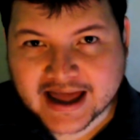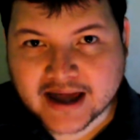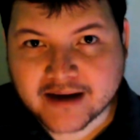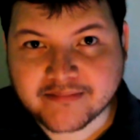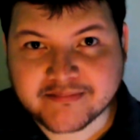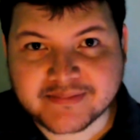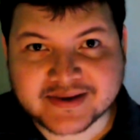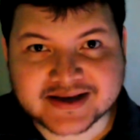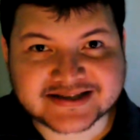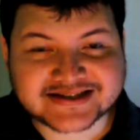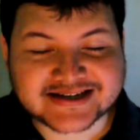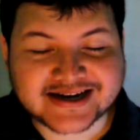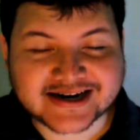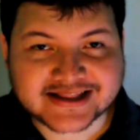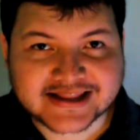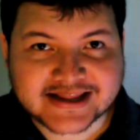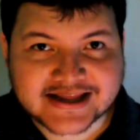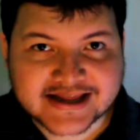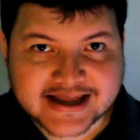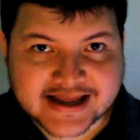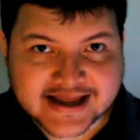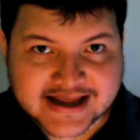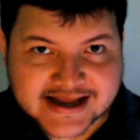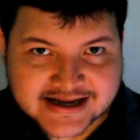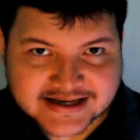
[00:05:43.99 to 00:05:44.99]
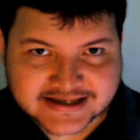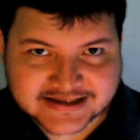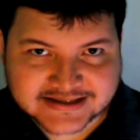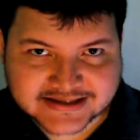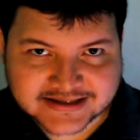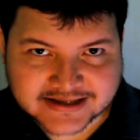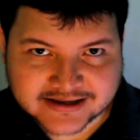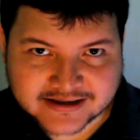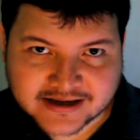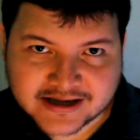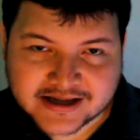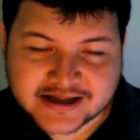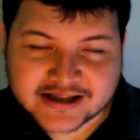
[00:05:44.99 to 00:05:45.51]
a pesar de que
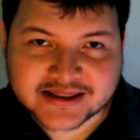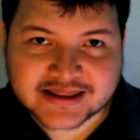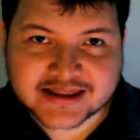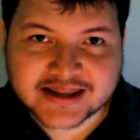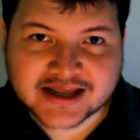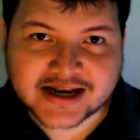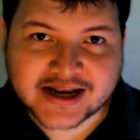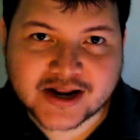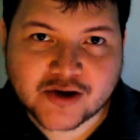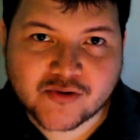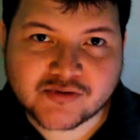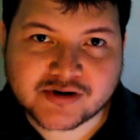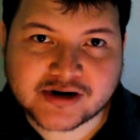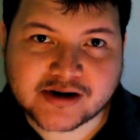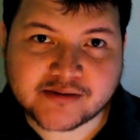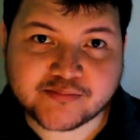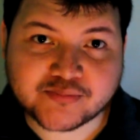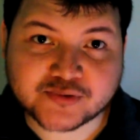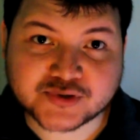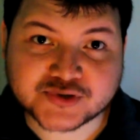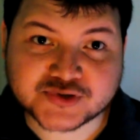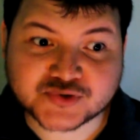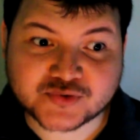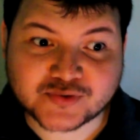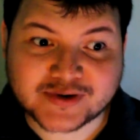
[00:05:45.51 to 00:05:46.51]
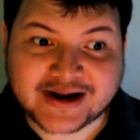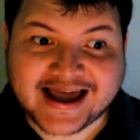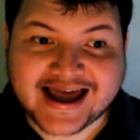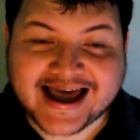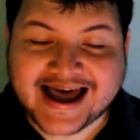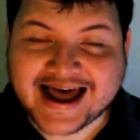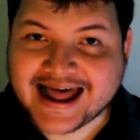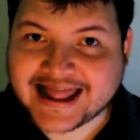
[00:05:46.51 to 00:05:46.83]
éste tiene una postura